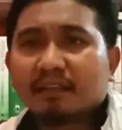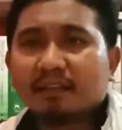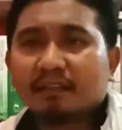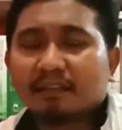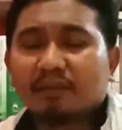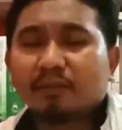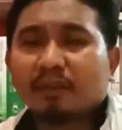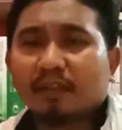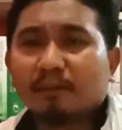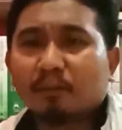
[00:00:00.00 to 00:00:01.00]
itu
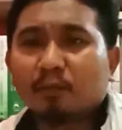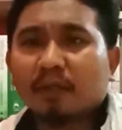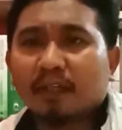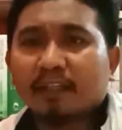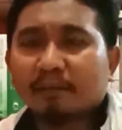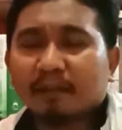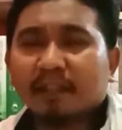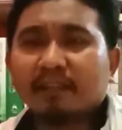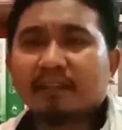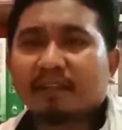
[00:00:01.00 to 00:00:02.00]
dalam ruang
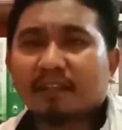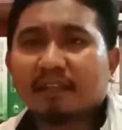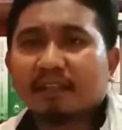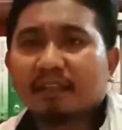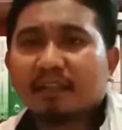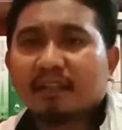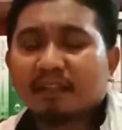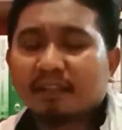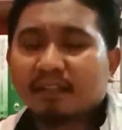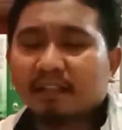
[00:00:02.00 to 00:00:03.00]
keimanannya
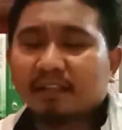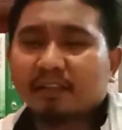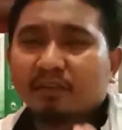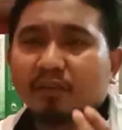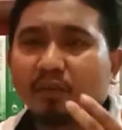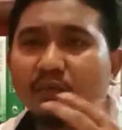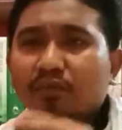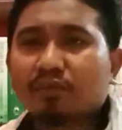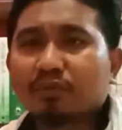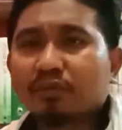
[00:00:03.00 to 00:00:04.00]
dia
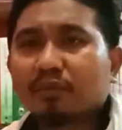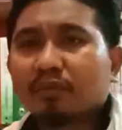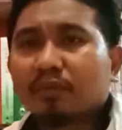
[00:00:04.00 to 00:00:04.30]
terus